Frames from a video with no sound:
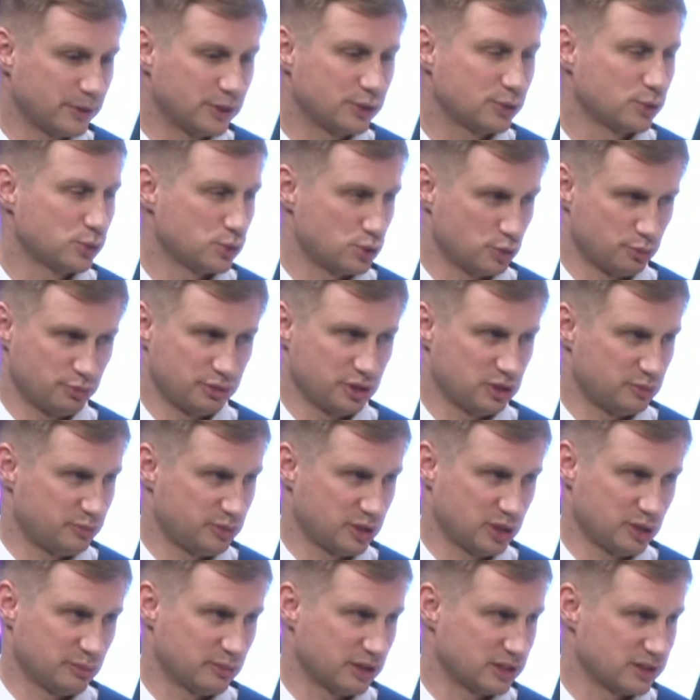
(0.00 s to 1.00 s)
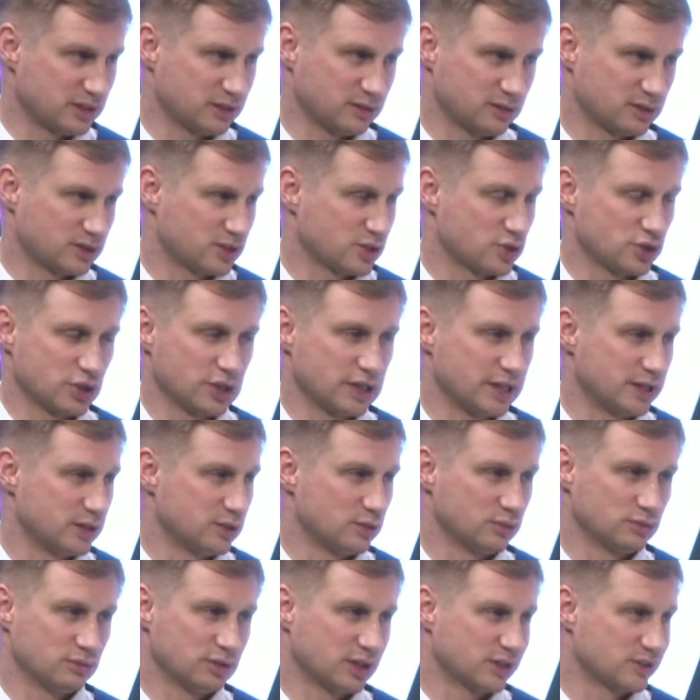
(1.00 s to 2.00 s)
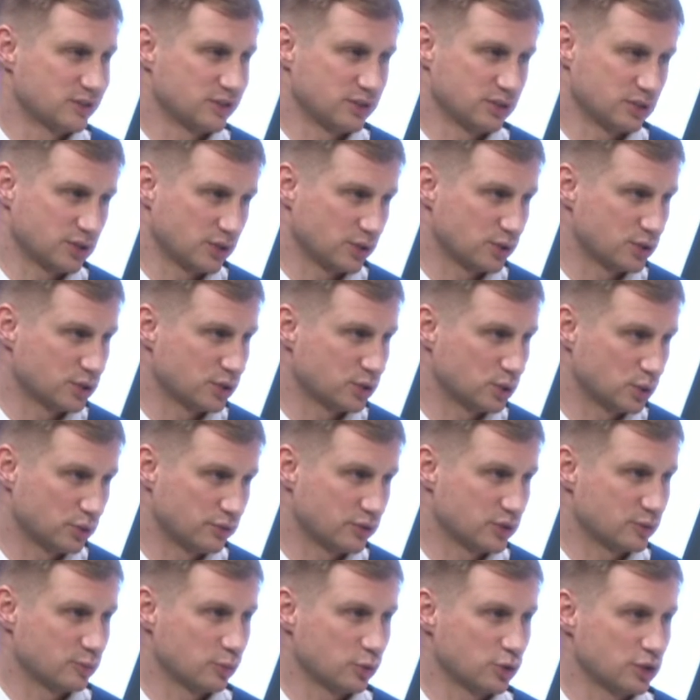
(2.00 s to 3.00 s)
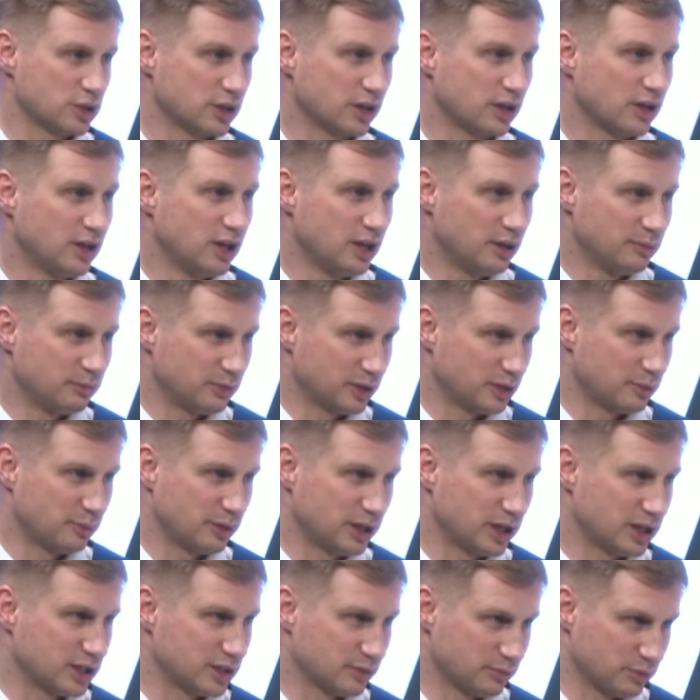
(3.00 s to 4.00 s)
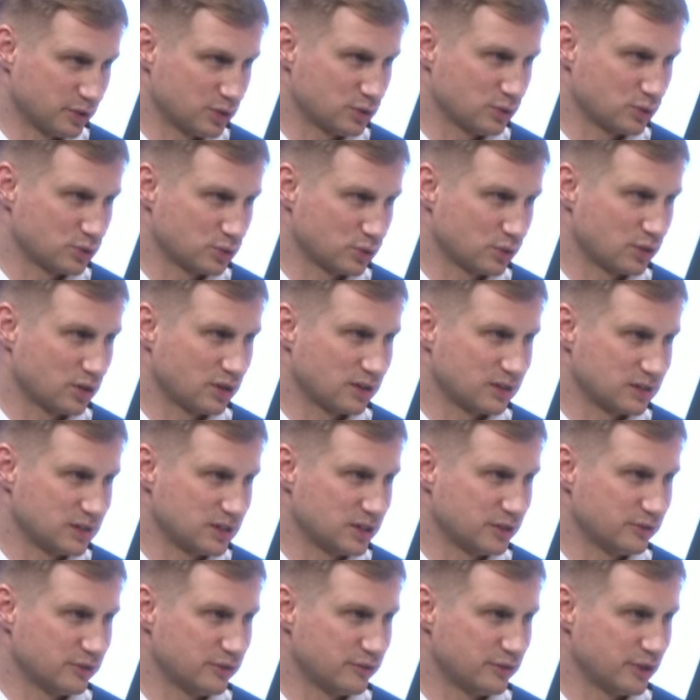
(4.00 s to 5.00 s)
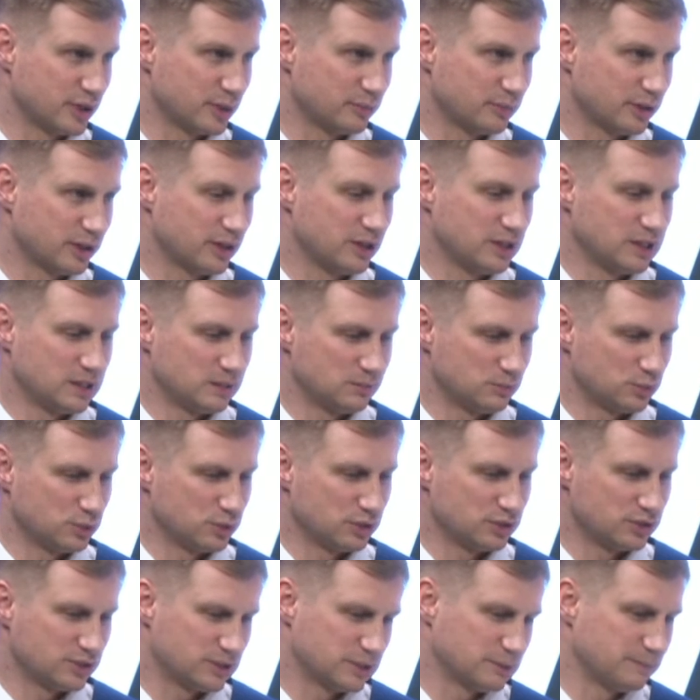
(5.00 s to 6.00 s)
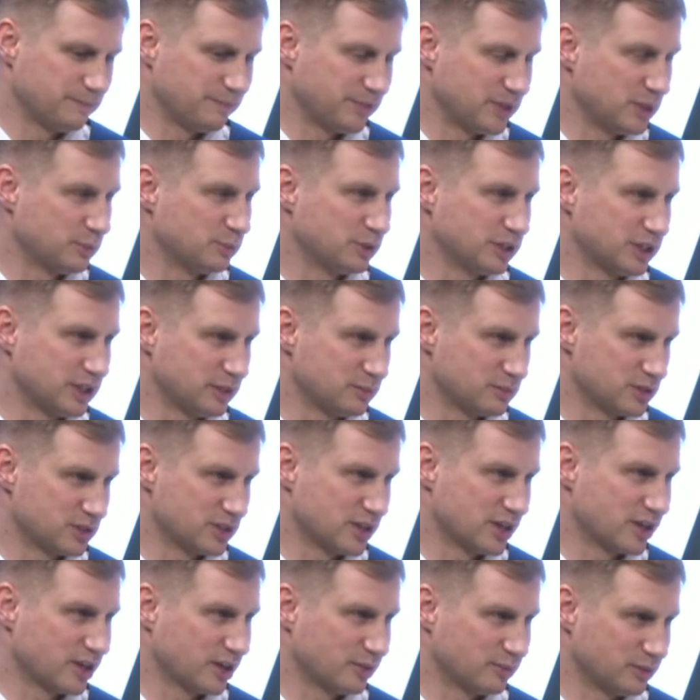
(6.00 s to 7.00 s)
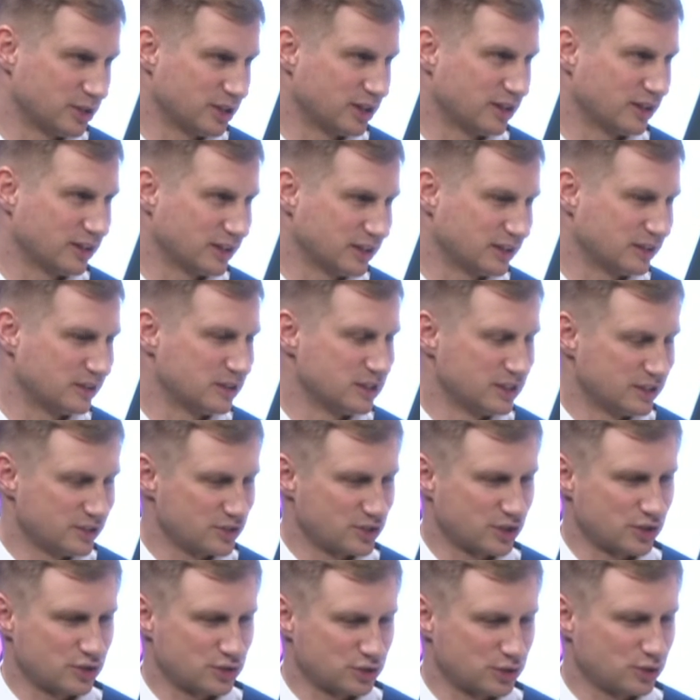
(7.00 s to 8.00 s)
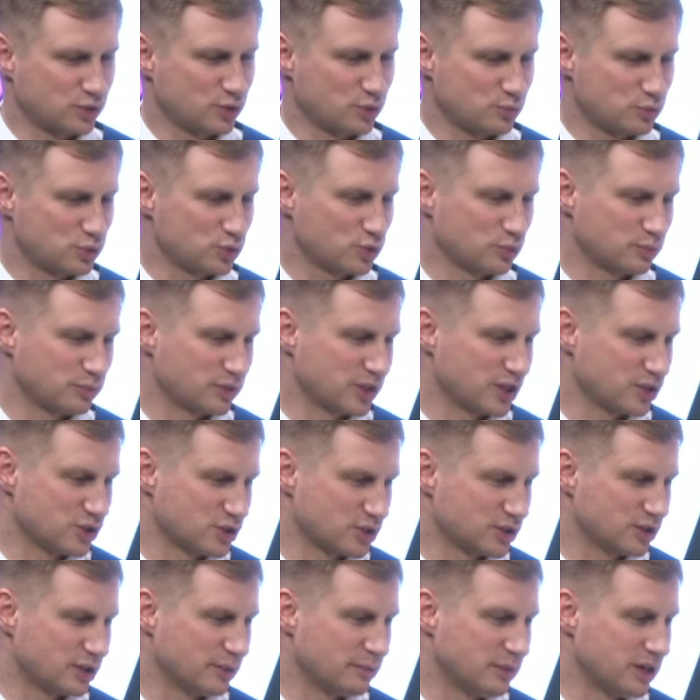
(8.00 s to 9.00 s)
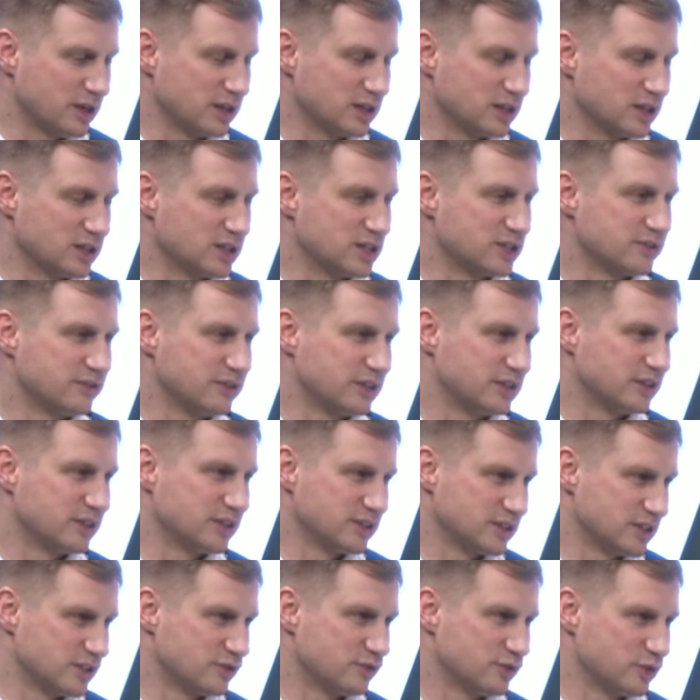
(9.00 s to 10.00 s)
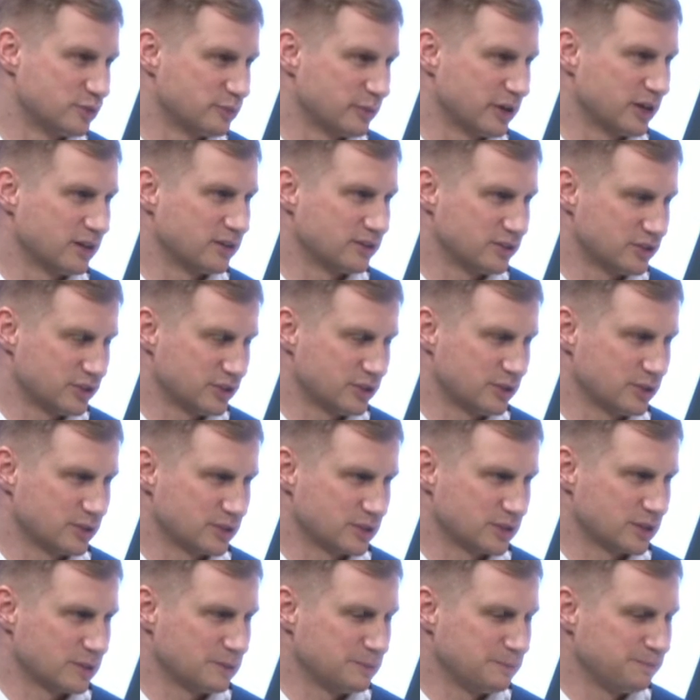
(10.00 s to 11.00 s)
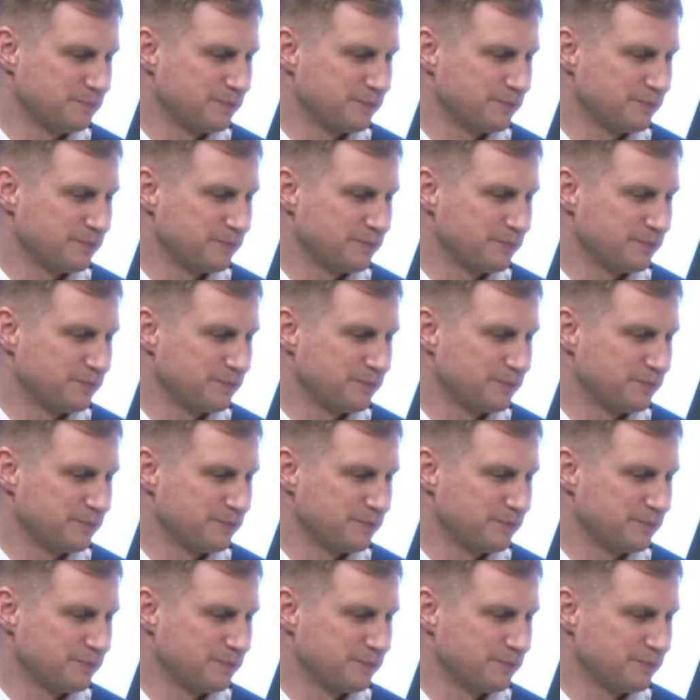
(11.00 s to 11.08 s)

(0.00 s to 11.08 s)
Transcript: Тот же предприниматель, к сожалению, нас не слышит, но, возможно, мероприятие по сносу крокодиловой фермы будет эм, неплохим знаком, ну да, и скажет о том, что наши намерения действительно здесь весьма серьезны.